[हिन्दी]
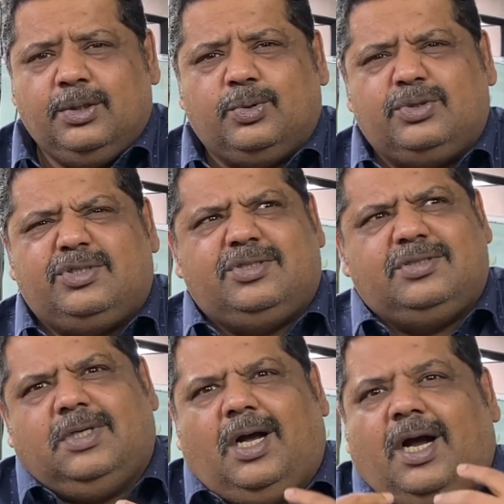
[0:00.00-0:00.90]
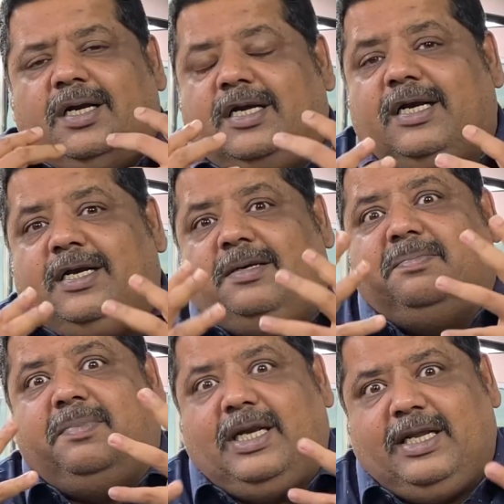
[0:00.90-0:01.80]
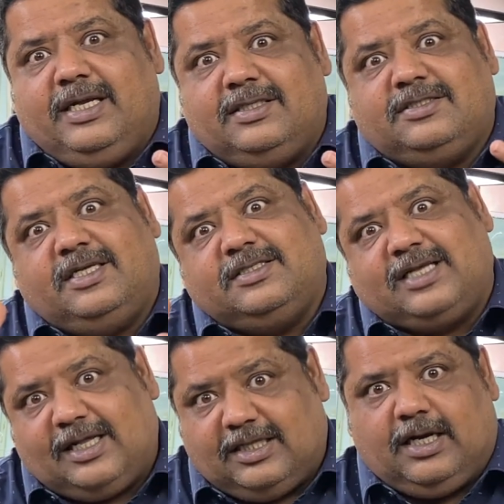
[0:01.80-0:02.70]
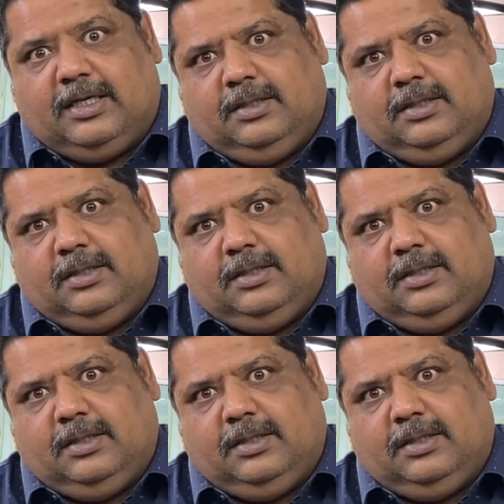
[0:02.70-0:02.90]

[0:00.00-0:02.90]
कुछ हंड्रेड मिलियन से ज्यादा